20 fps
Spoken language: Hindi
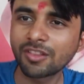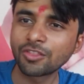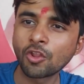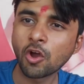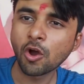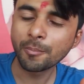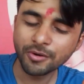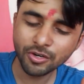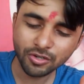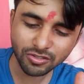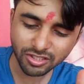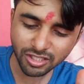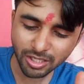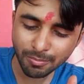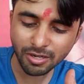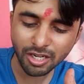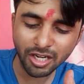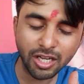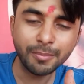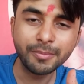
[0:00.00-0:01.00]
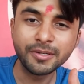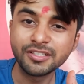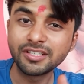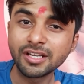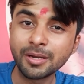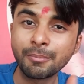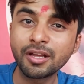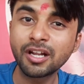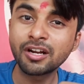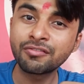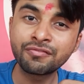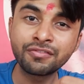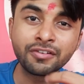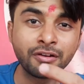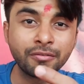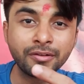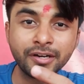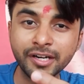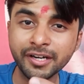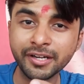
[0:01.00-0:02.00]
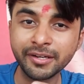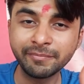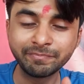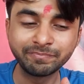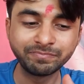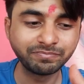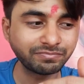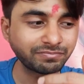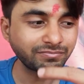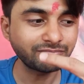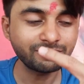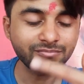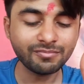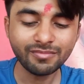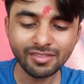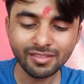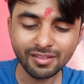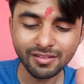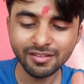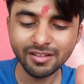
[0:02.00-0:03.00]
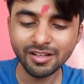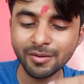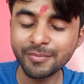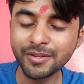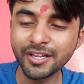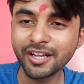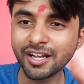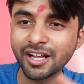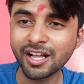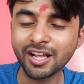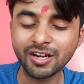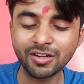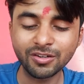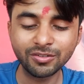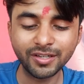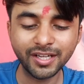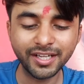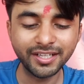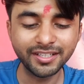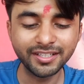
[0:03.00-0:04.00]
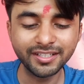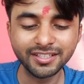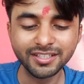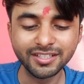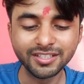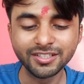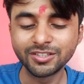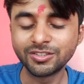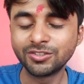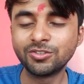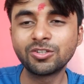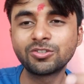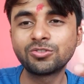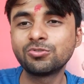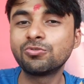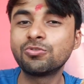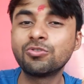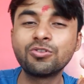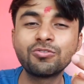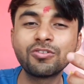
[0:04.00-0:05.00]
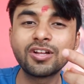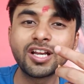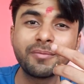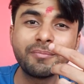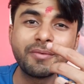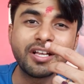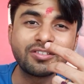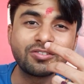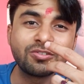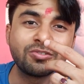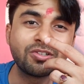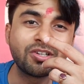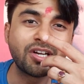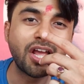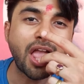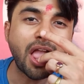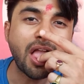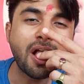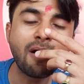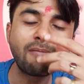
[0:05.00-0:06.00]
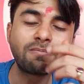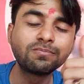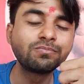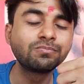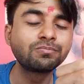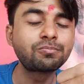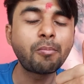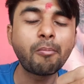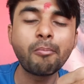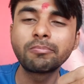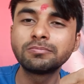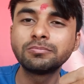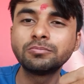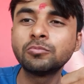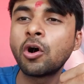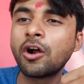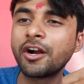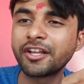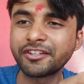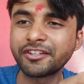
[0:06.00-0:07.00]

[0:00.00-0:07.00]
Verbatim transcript: डोमिनोज़ का बर्गर पिज़्ज़ा मेरा फेवरेट है अब ये खा रहा हूँ भाई जो सुकून वाले महसूस हो रहे हैं बहुत